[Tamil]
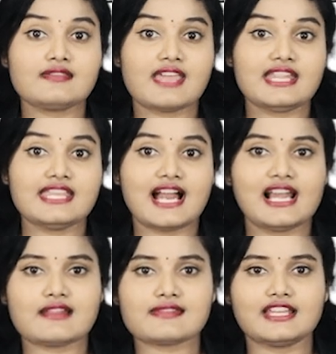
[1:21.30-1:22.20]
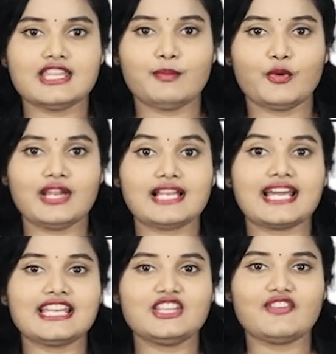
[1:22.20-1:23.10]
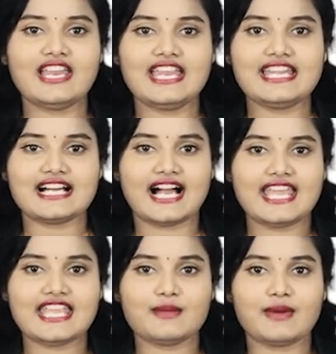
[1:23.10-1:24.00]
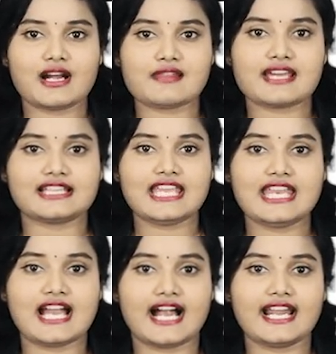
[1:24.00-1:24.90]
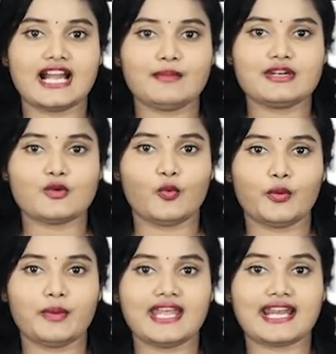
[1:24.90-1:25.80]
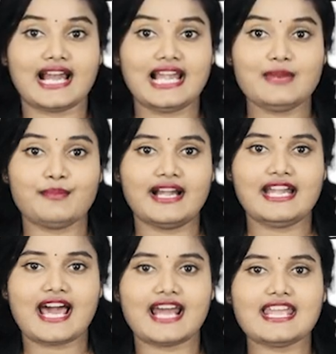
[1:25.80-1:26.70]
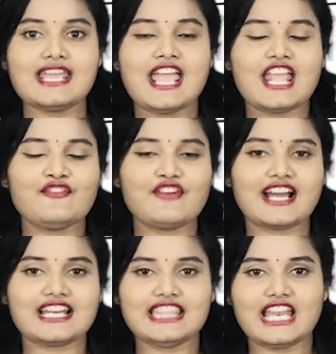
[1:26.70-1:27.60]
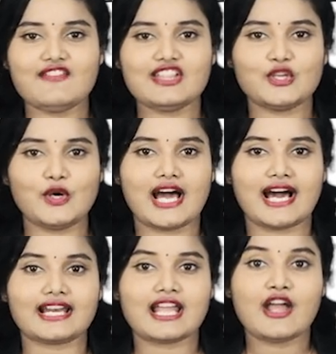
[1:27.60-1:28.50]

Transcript: செய்தியாளர் சந்திப்பொன்றில் கருத்து வெளியிட்ட ஐக்கிய மக்கள் சக்தியின் நாடாளுமன்ற உறுப்பினர் நளின் பண்டார இவ்வாறு தெரிவித்துள்ளார்